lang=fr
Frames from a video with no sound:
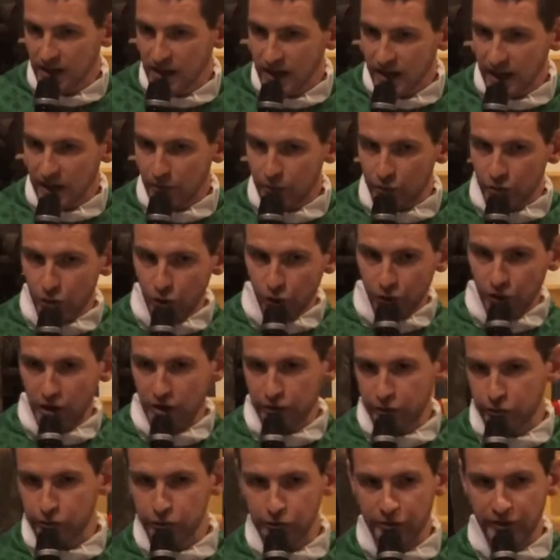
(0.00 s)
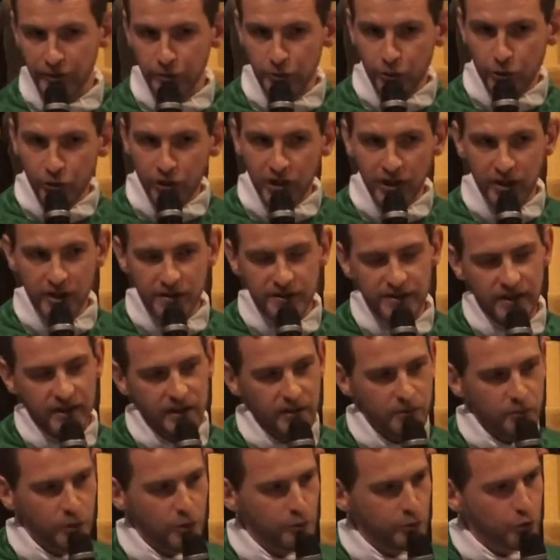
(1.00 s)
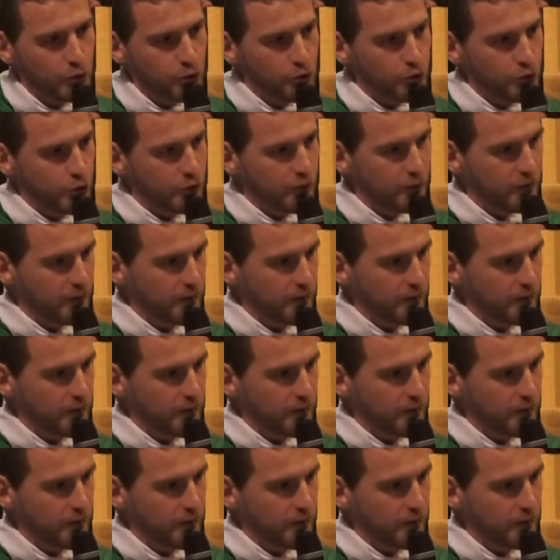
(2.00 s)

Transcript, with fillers: et puis on offre, on fait brûler des animaux pour Dieu.